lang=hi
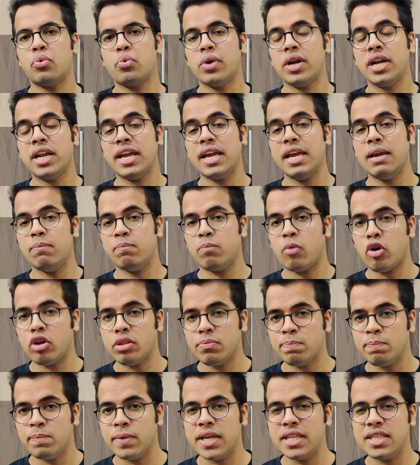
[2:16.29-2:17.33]
क्विड एक
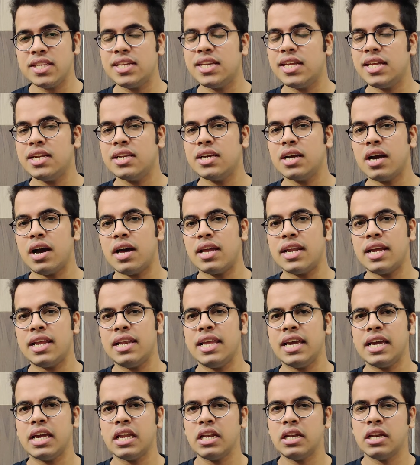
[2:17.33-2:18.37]
बहुत बेहतरीन कार है
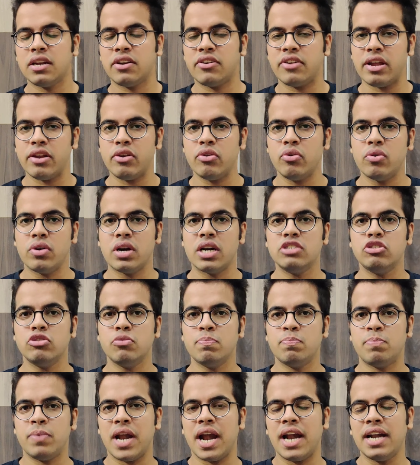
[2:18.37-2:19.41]
लेकिन रेनो का
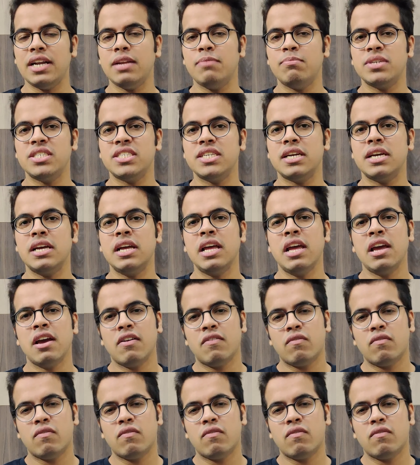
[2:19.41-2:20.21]
जो ब्रांड इमेज है